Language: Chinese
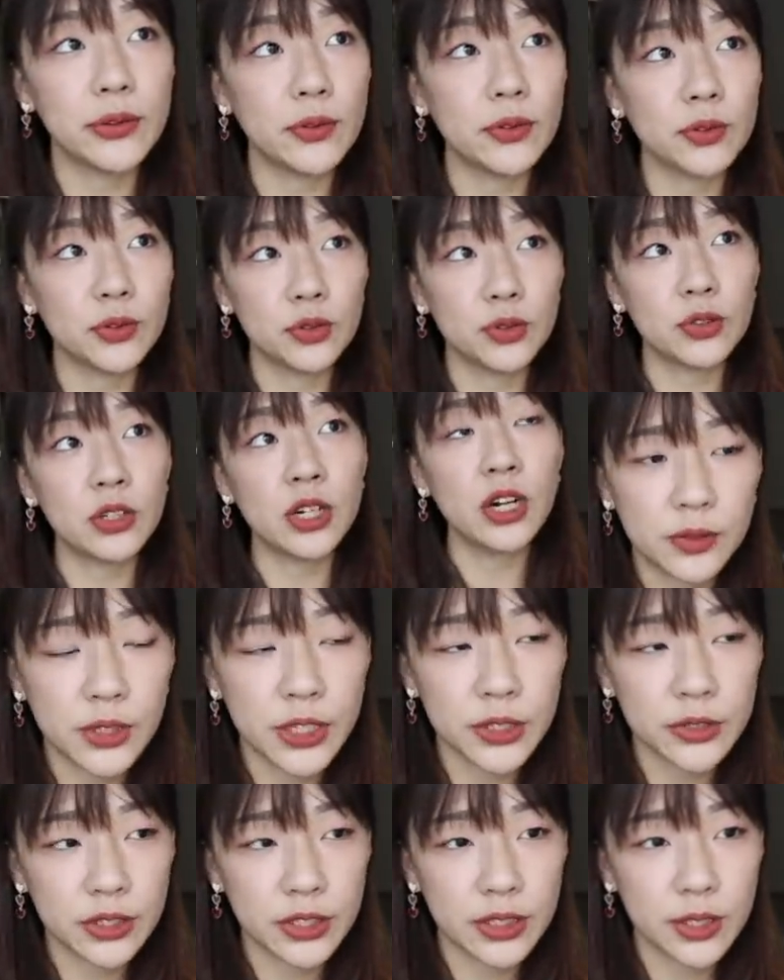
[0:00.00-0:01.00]
例如说，我
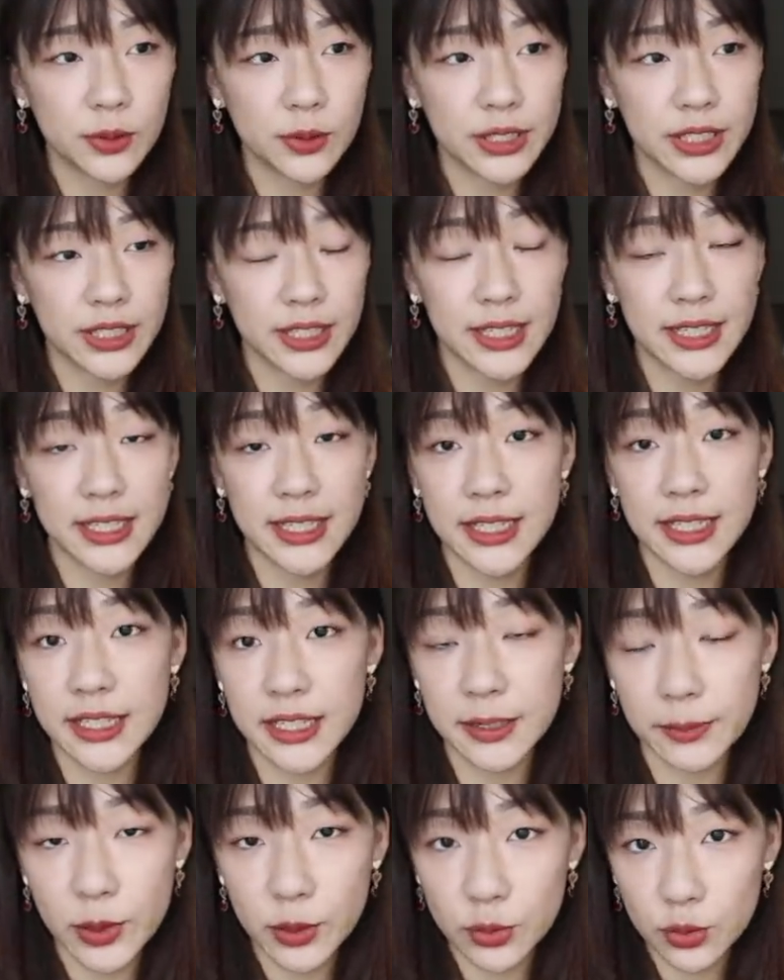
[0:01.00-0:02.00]
会觉得我今天这件事
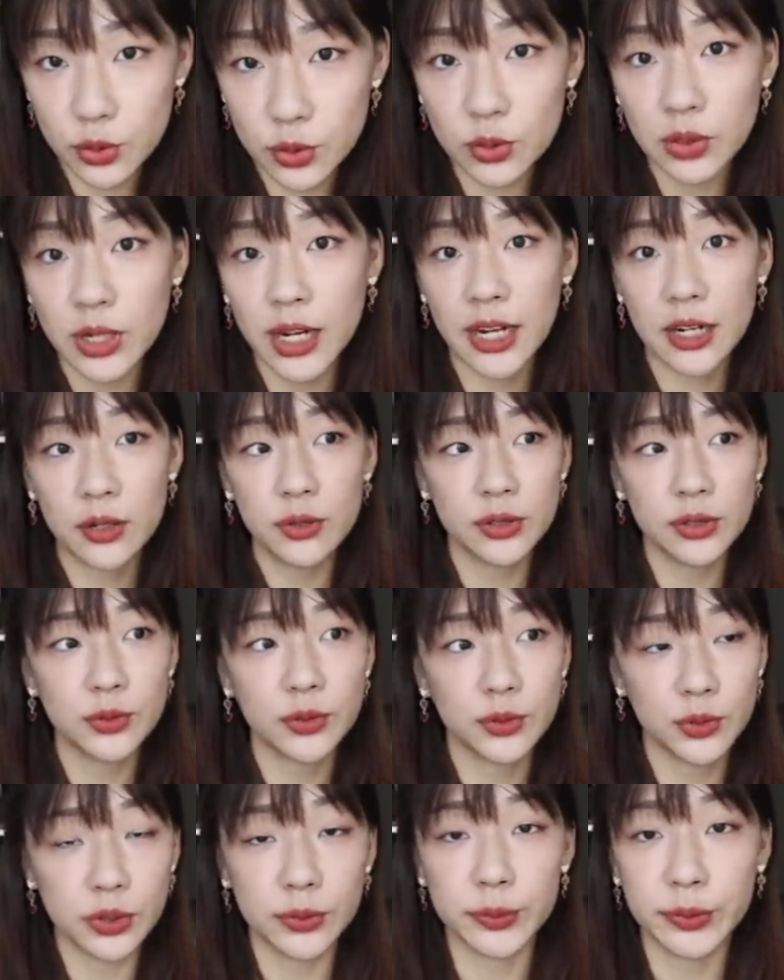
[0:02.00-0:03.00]
情没有做好，或者是
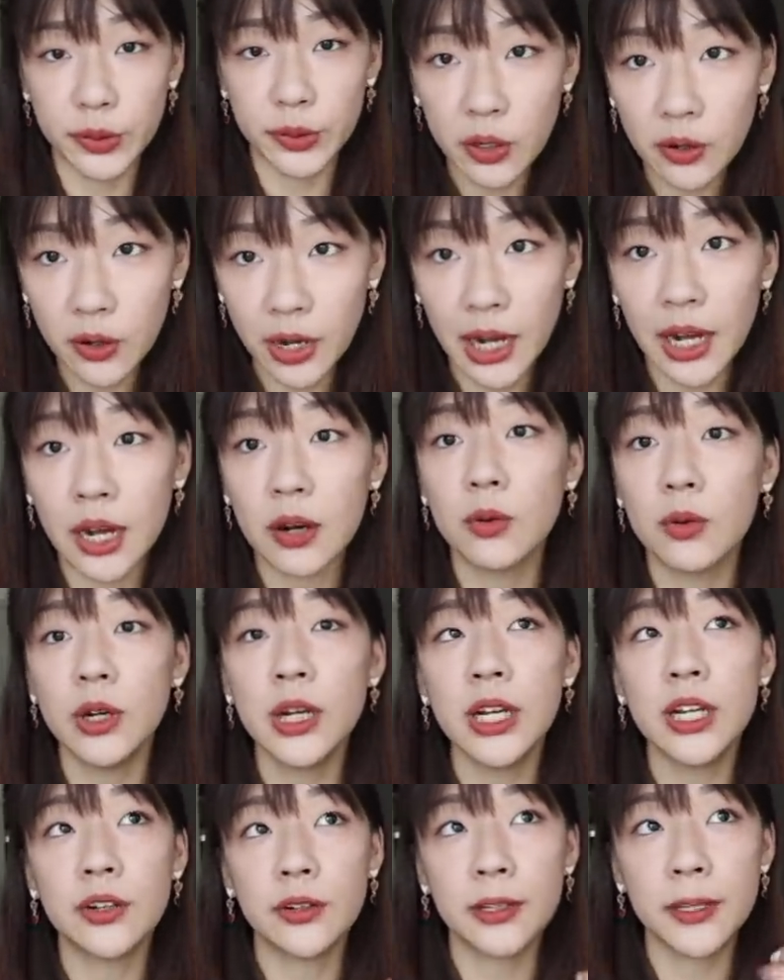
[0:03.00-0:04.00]
我做的不够好，我
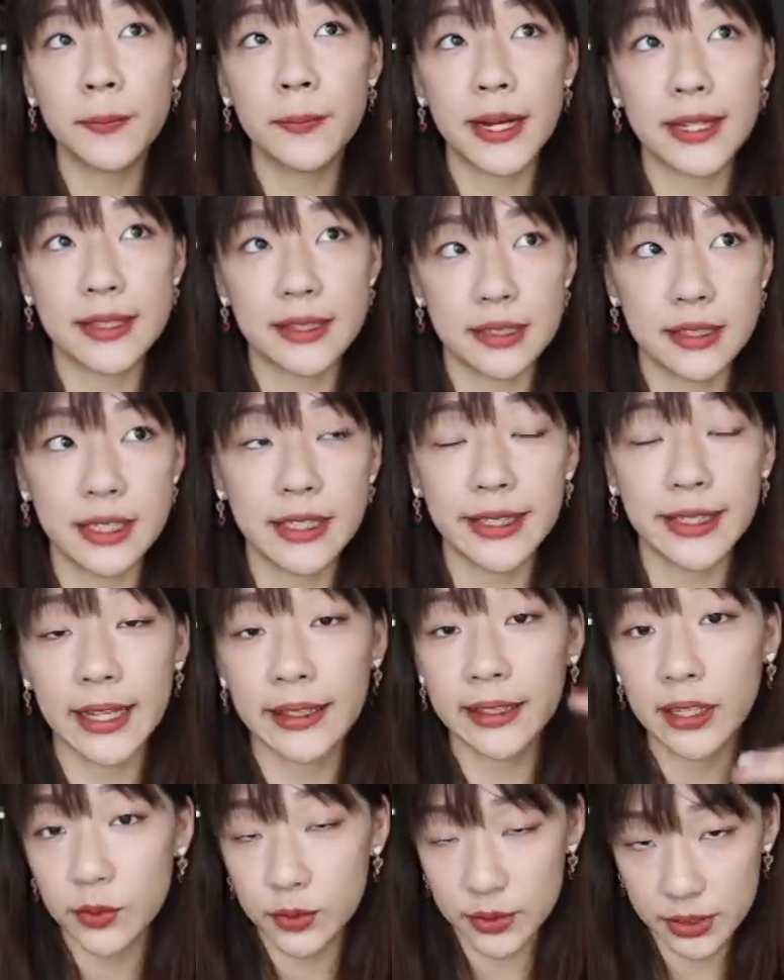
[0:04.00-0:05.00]
会很容易把责任
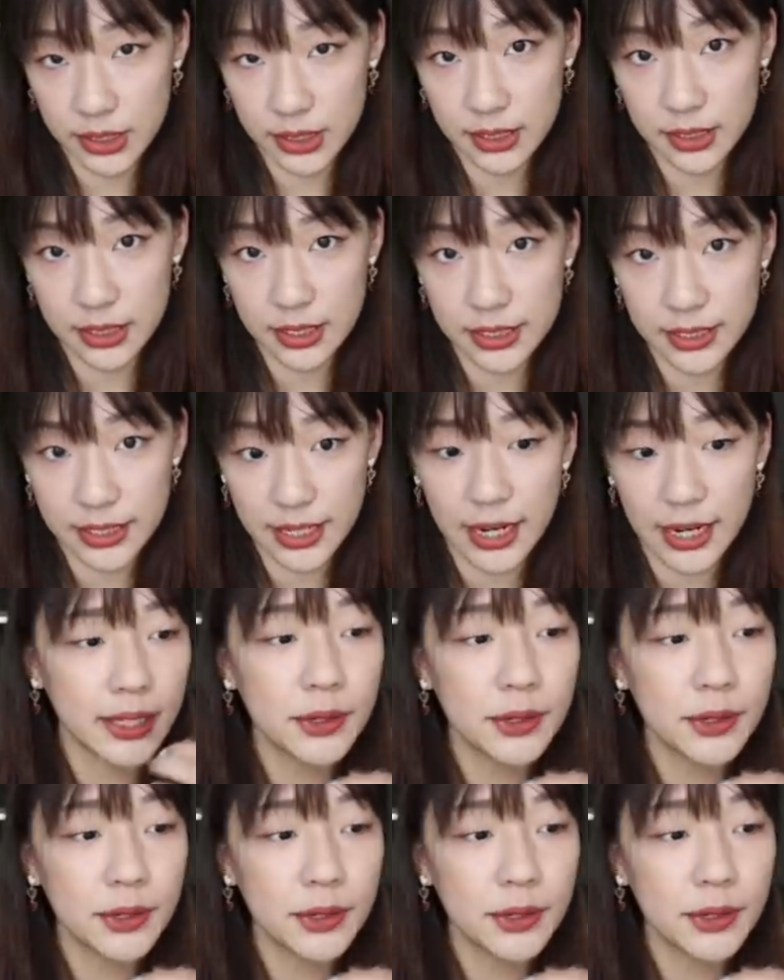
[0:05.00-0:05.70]
担到我自己身上。